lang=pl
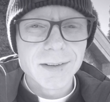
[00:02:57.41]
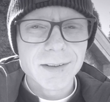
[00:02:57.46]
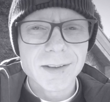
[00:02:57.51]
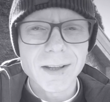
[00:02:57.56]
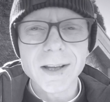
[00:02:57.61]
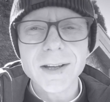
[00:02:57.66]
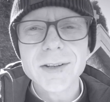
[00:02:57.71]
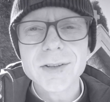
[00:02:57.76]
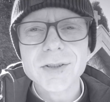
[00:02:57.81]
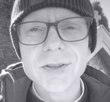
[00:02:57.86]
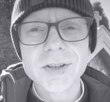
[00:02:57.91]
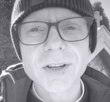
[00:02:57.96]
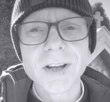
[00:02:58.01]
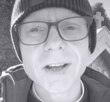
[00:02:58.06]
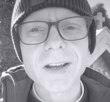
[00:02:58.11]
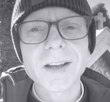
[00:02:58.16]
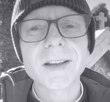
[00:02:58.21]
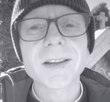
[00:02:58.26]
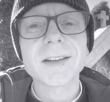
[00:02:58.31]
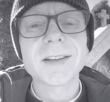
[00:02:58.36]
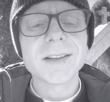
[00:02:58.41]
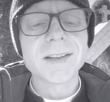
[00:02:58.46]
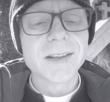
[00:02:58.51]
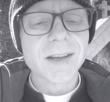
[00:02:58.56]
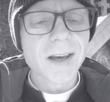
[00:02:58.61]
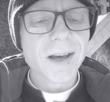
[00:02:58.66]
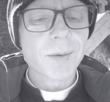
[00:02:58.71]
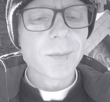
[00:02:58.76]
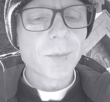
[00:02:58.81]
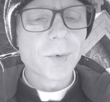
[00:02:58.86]
Ten się
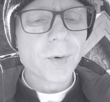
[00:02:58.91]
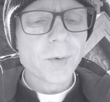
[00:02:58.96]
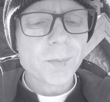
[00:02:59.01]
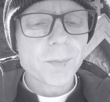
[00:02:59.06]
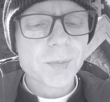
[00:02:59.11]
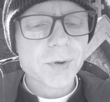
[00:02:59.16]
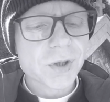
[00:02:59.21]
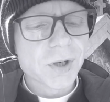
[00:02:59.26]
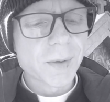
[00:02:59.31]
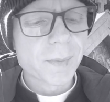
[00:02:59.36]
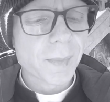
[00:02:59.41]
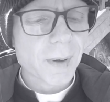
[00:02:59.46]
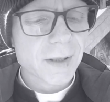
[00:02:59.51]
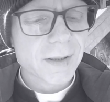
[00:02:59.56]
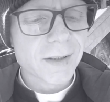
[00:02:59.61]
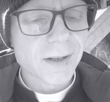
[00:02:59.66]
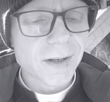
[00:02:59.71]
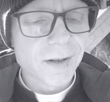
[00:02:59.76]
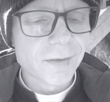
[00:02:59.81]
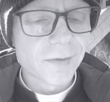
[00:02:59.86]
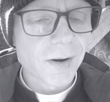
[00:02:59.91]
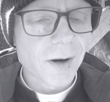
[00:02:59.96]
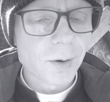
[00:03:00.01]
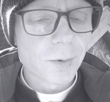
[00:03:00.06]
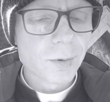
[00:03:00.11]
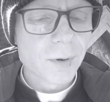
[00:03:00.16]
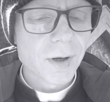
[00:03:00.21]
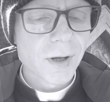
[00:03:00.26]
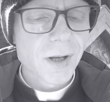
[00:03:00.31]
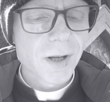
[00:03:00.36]
jemu
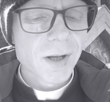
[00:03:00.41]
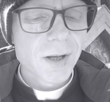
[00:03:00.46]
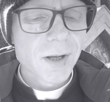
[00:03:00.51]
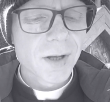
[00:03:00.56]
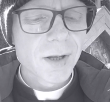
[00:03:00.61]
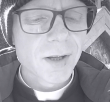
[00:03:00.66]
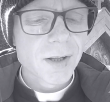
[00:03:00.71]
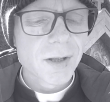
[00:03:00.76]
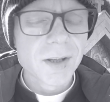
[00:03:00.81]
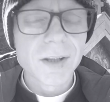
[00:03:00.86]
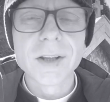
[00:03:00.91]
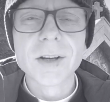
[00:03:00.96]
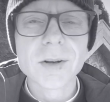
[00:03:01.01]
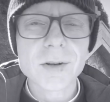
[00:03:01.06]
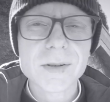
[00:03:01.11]
przypatrywał i go